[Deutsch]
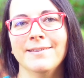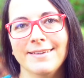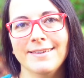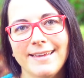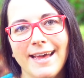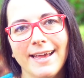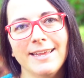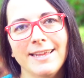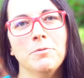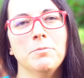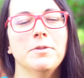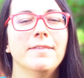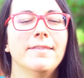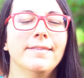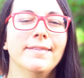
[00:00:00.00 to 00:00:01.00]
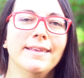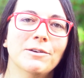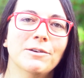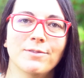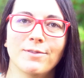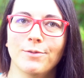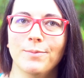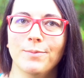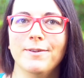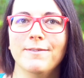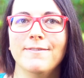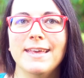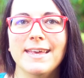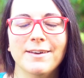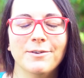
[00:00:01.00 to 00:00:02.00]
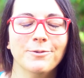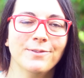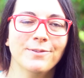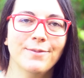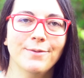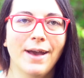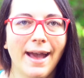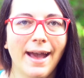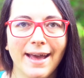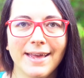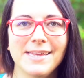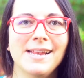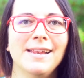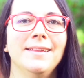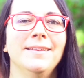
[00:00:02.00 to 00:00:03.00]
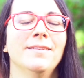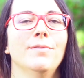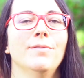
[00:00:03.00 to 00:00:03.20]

und deine Beziehung zur Bewegung zu heilen,